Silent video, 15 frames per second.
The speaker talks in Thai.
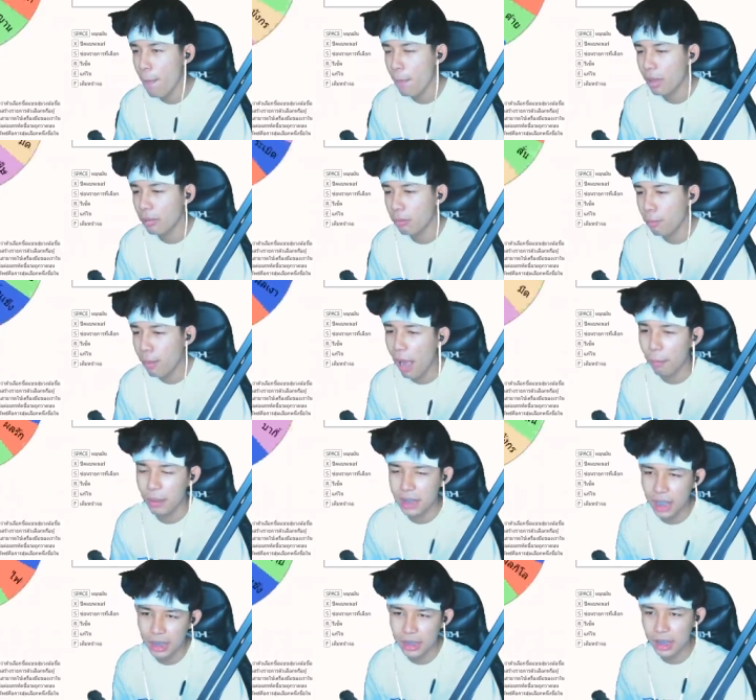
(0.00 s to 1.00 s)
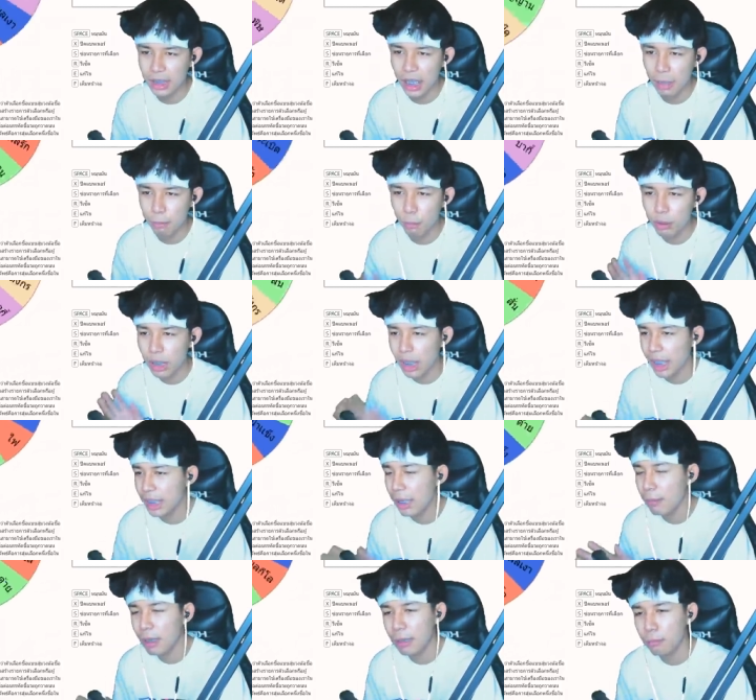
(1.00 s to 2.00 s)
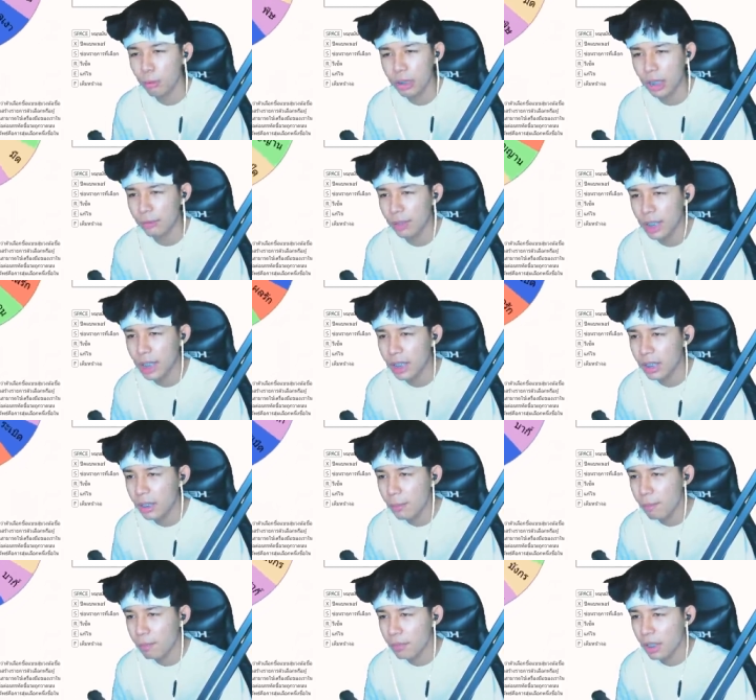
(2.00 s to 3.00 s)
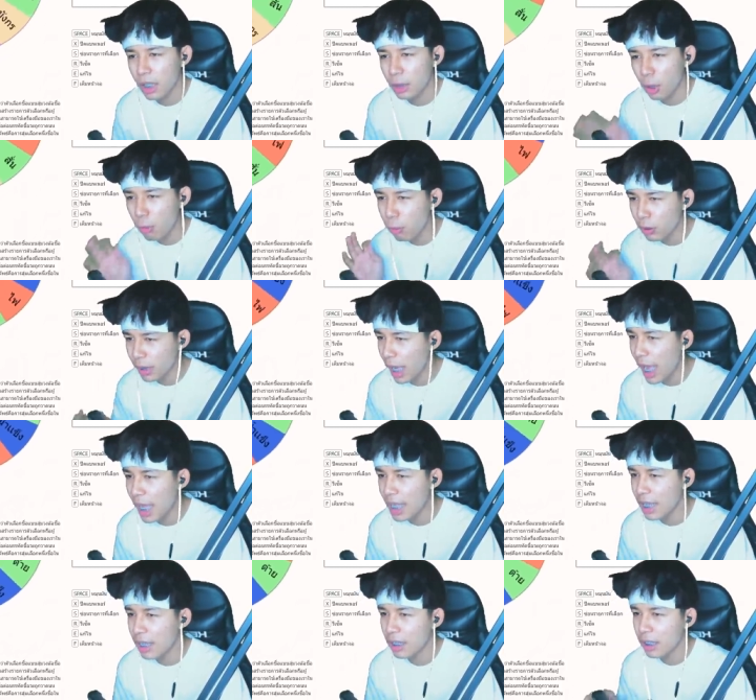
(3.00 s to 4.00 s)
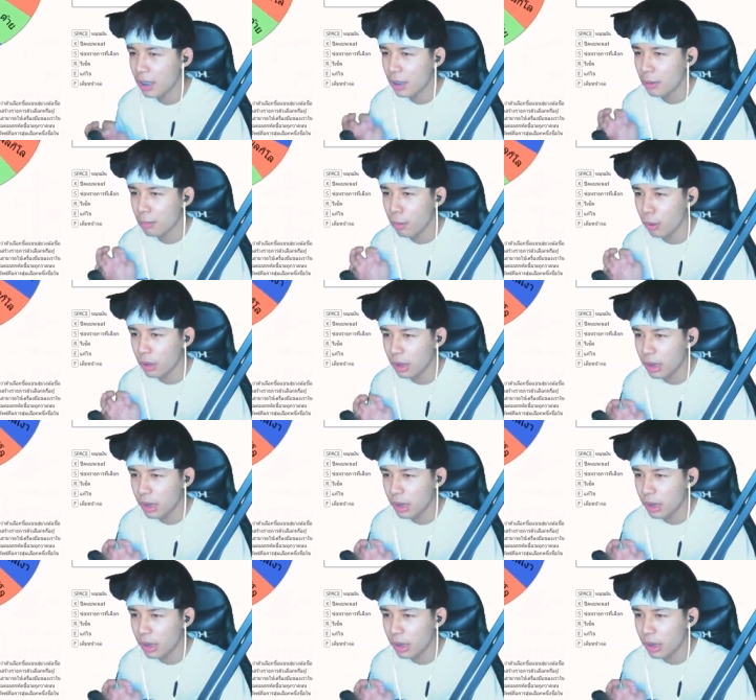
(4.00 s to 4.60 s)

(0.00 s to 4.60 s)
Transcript: เพราะปากพี่ศักดิ์สิทธิ์ไงพูดอะไรได้เล่นผลนั้นเลยต้องผลได้ผล